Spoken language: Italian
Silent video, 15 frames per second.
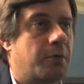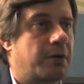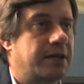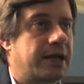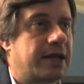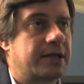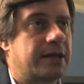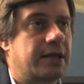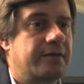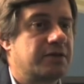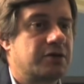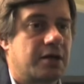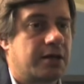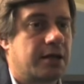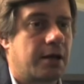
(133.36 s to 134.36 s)
può andare in
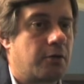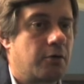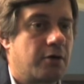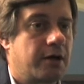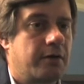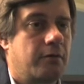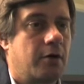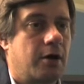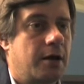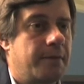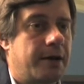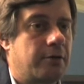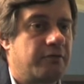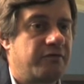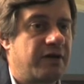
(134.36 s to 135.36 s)
televisione e dire quello che vuole, ma
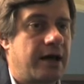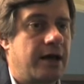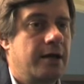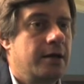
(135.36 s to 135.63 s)
non fa